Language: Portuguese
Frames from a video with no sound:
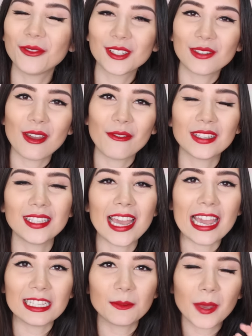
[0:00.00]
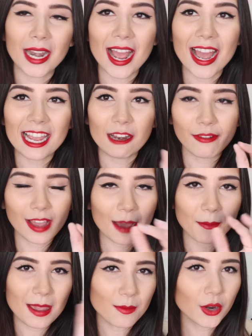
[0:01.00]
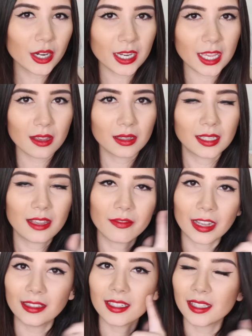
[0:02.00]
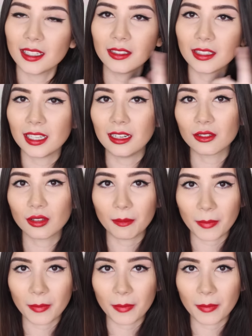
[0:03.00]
o que você vai fazer é esperar ele ficar bem morninho, assim, vai testando assim na sua